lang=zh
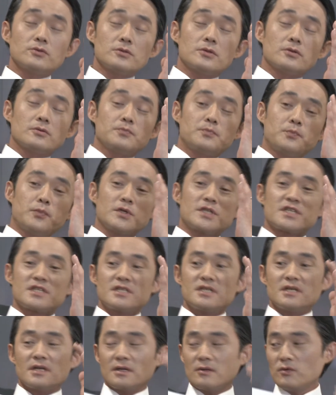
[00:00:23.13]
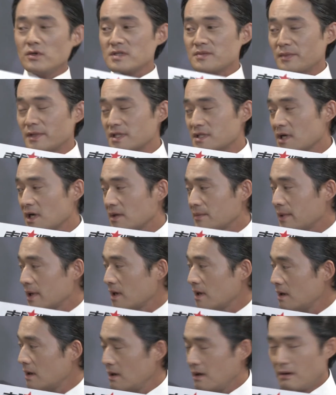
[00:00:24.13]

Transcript: 就不知为什么，你知道吗？